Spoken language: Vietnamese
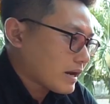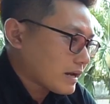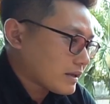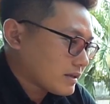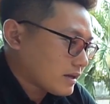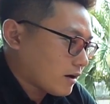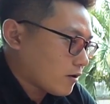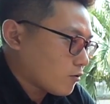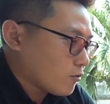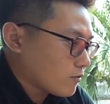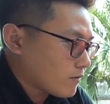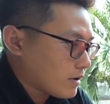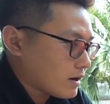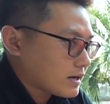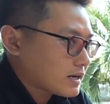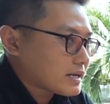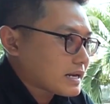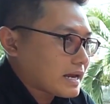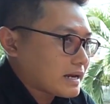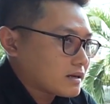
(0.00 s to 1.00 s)
khác nhau
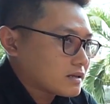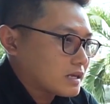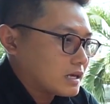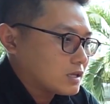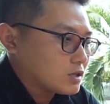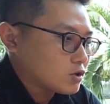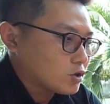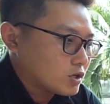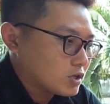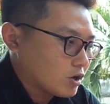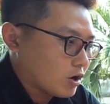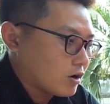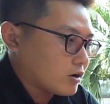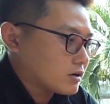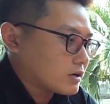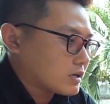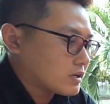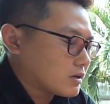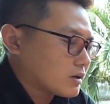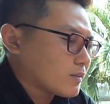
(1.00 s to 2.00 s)
và khách hàng có thể tùy chọn
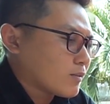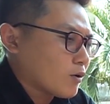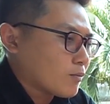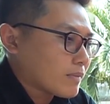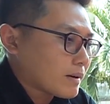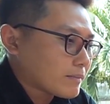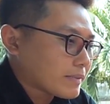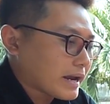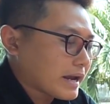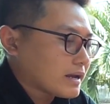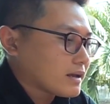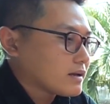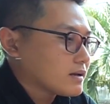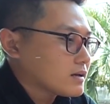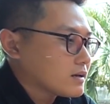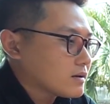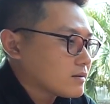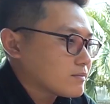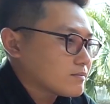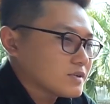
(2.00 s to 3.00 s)
những cái bộ mâm khác
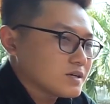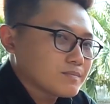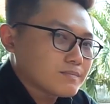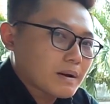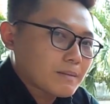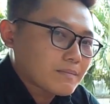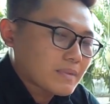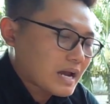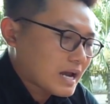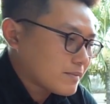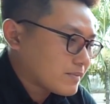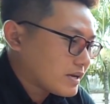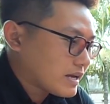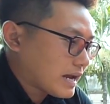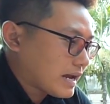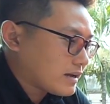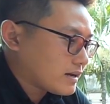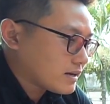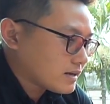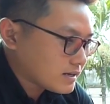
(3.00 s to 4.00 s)
như mâm
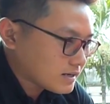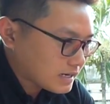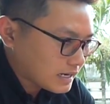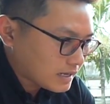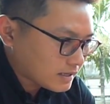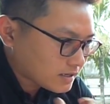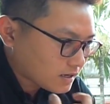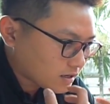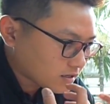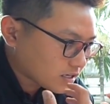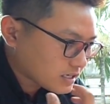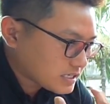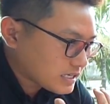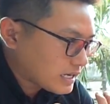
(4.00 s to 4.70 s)
22 inch để cho chiếc